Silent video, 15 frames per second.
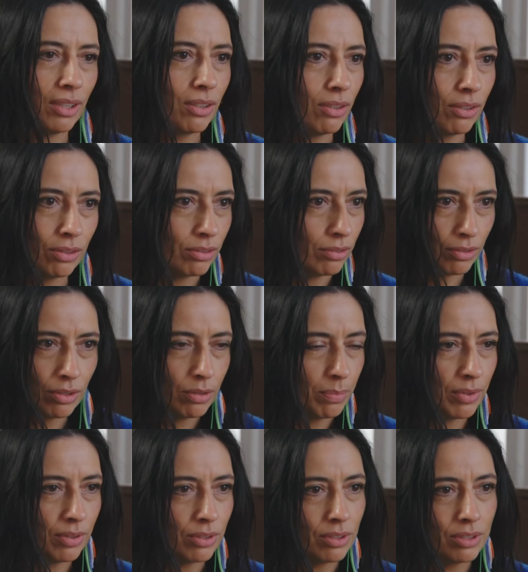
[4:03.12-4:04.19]
tengo
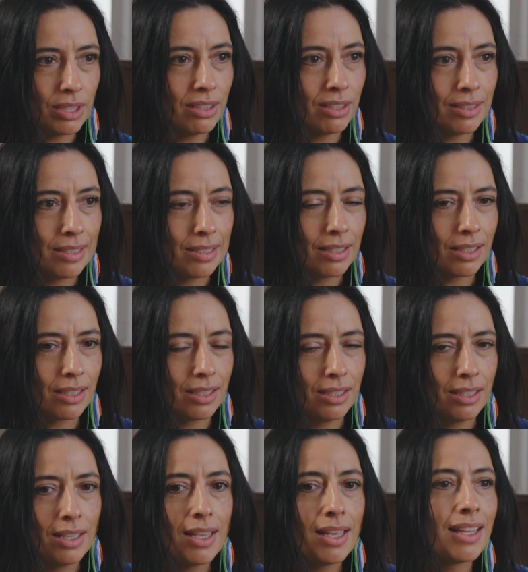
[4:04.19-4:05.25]
grupos de,
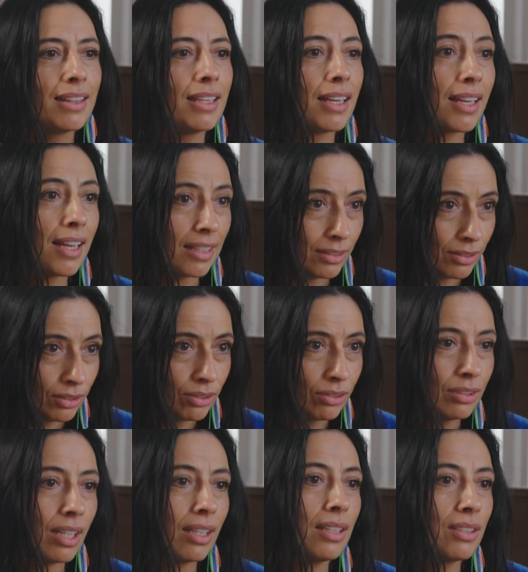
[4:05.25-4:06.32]
de canto
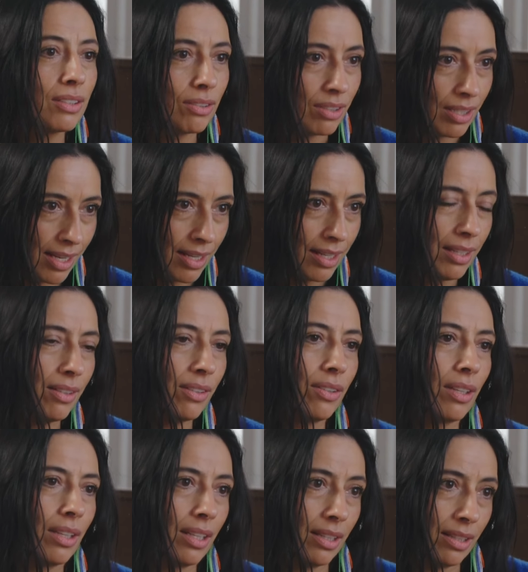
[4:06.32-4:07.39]
tradicional o
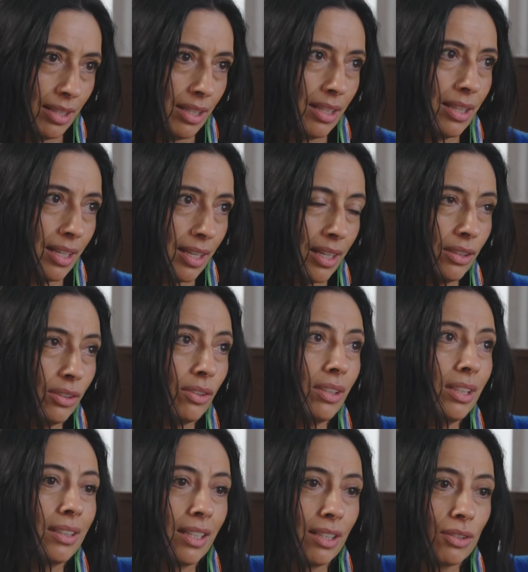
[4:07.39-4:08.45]
de, canto de
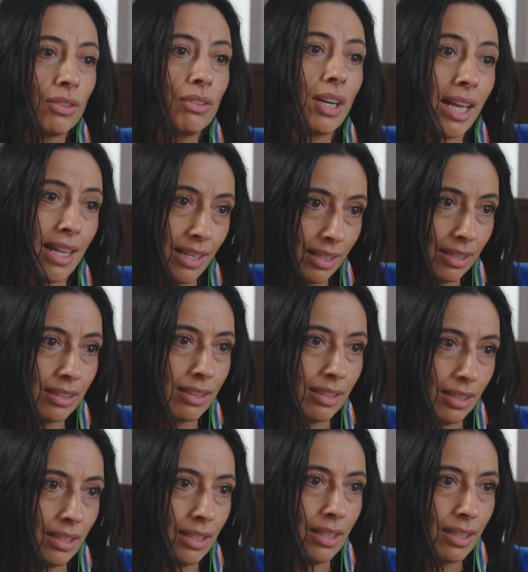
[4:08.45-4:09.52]
tradición oral,
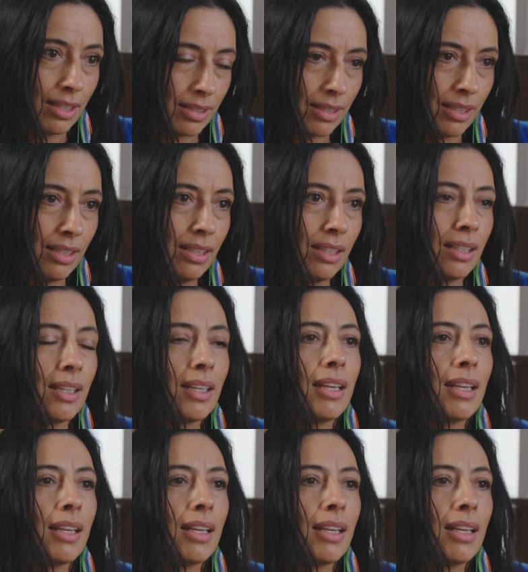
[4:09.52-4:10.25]
sí. ¿sí?